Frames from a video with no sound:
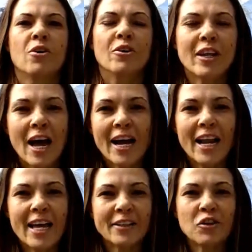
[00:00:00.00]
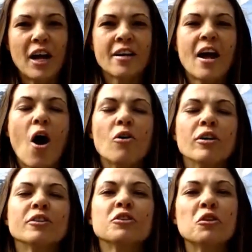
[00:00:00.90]
Olá, galera do
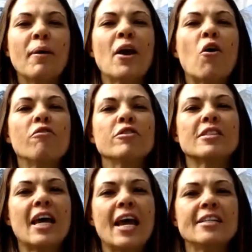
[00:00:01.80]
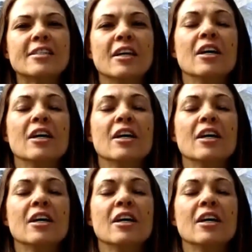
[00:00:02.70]
canal, tudo bem com vocês?